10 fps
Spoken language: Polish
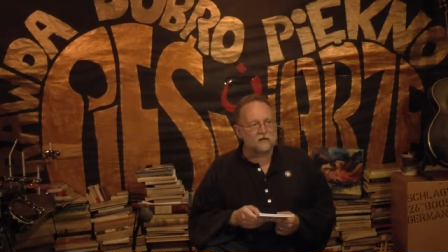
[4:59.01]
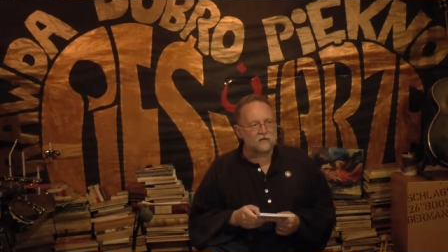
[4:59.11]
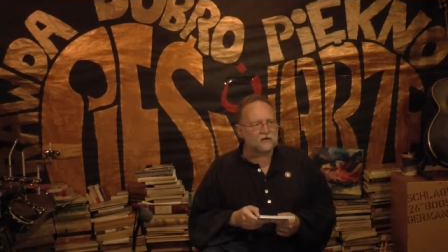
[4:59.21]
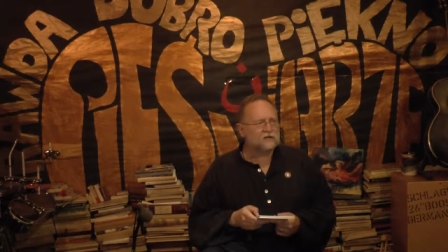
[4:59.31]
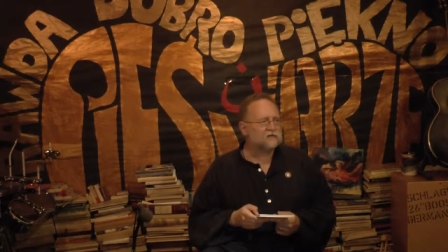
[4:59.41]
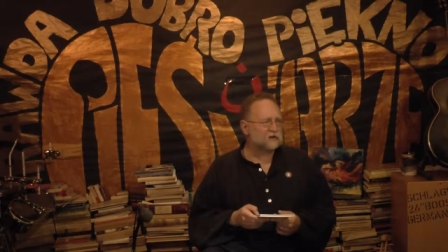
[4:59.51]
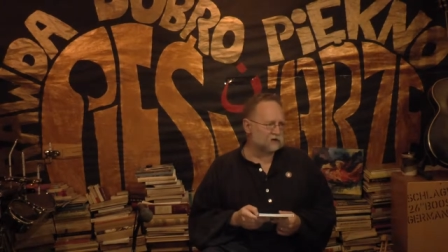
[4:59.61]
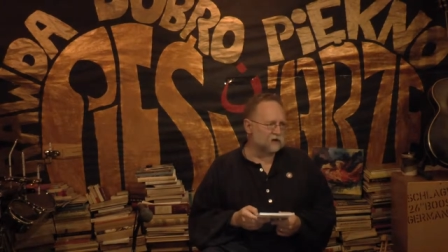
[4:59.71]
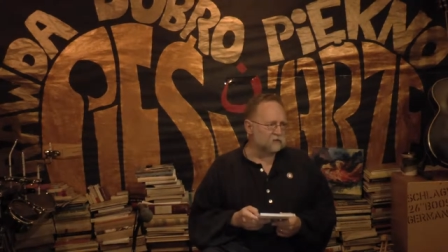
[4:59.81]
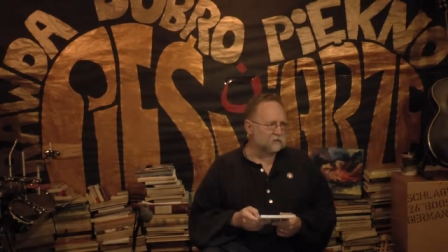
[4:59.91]
właśnie
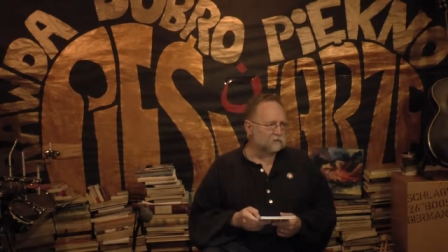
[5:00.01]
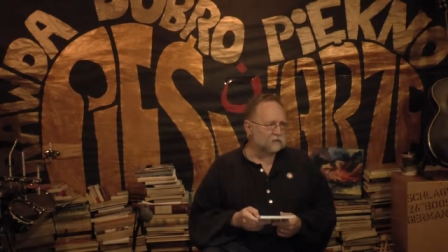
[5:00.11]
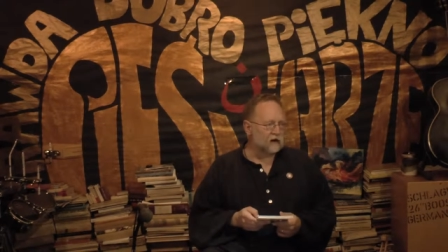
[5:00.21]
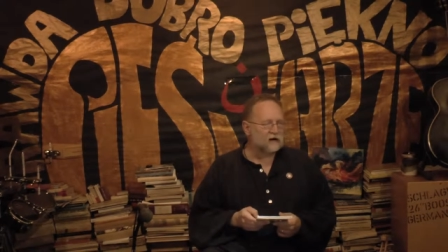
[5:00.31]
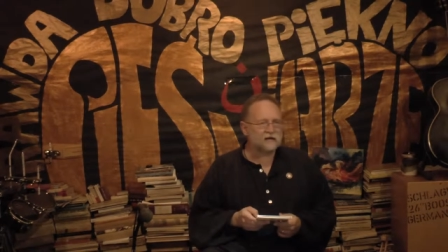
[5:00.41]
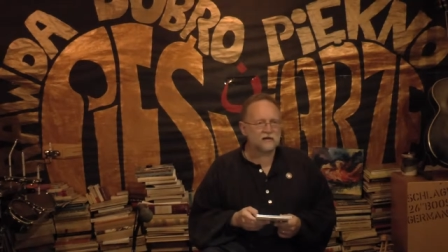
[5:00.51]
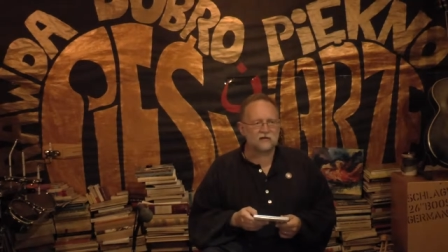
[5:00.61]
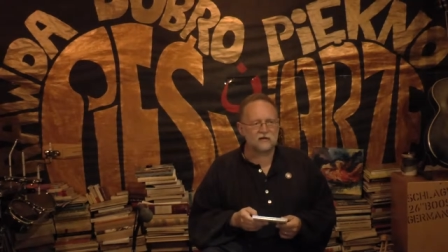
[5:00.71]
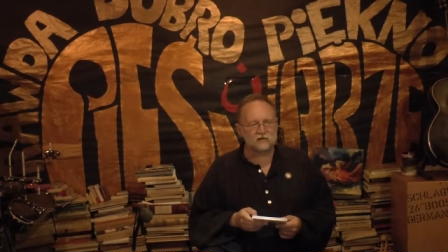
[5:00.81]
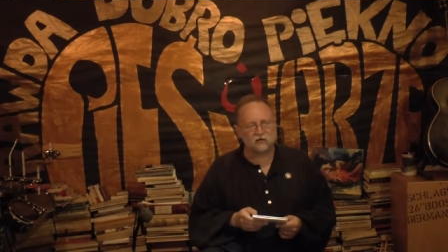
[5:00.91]
wierszami. Ale
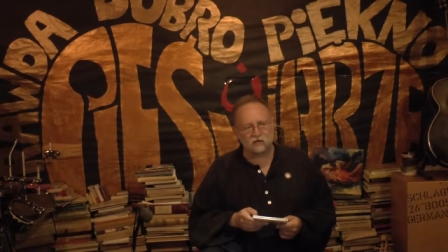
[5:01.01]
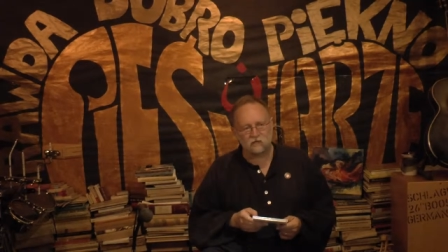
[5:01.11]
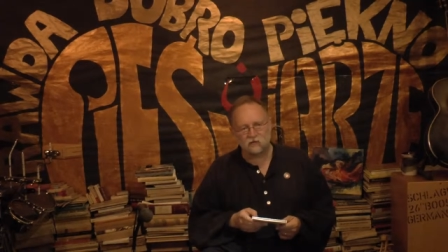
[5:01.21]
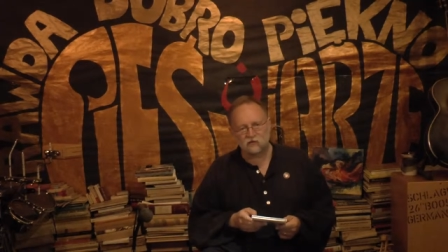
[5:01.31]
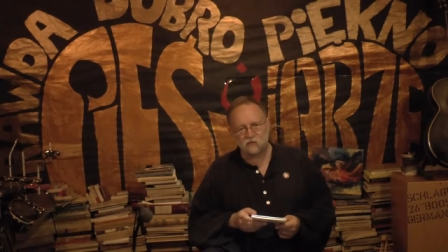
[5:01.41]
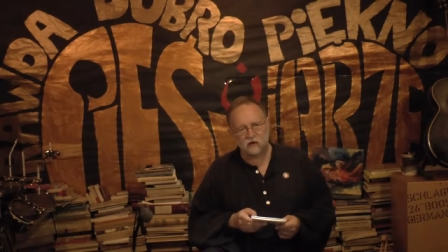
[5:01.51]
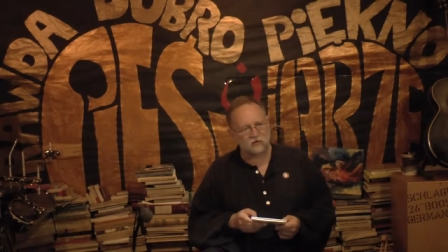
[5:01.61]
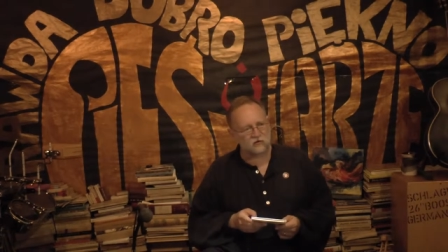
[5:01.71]
także nie stronił od złego